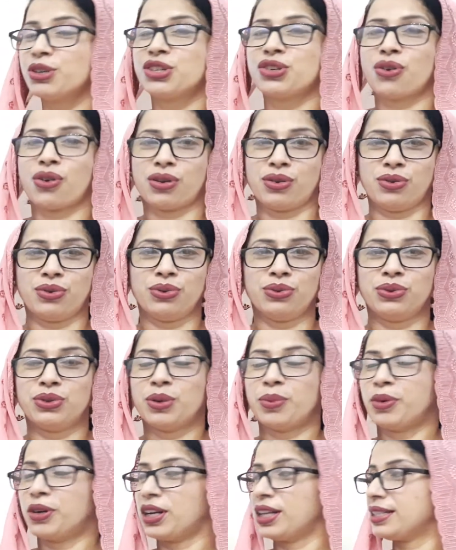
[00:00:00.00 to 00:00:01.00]
বিষয়ক গ্রন্থ
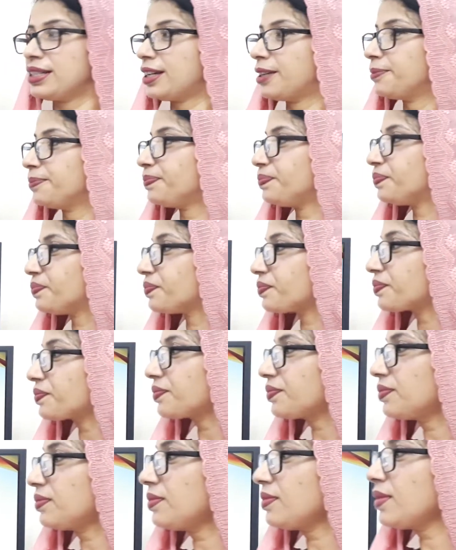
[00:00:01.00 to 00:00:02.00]
পড়া যায়
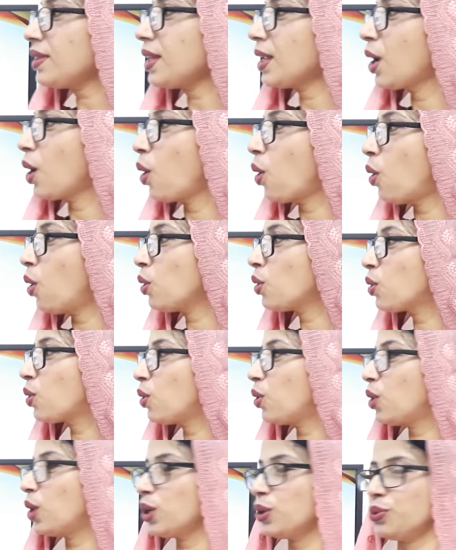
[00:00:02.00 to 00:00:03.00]

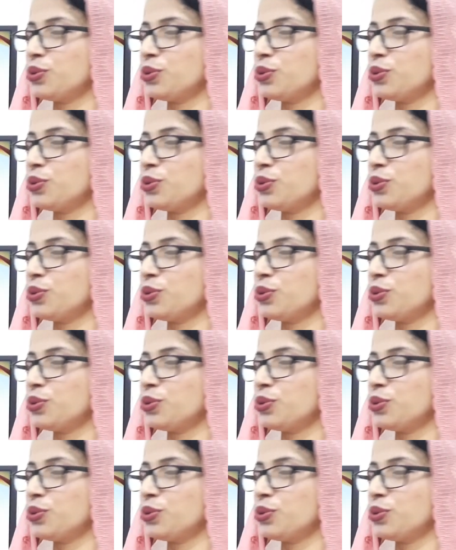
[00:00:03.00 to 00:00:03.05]
অক্ষয়